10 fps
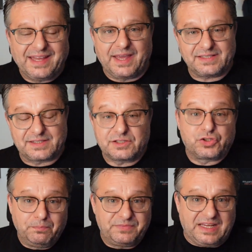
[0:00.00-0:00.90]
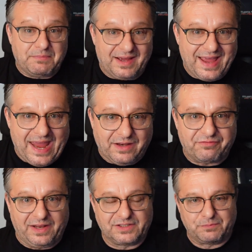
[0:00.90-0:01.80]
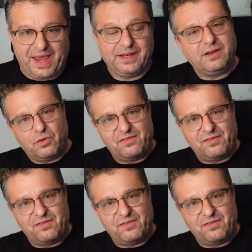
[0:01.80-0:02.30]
Gäste zum Thema NFL zum einen,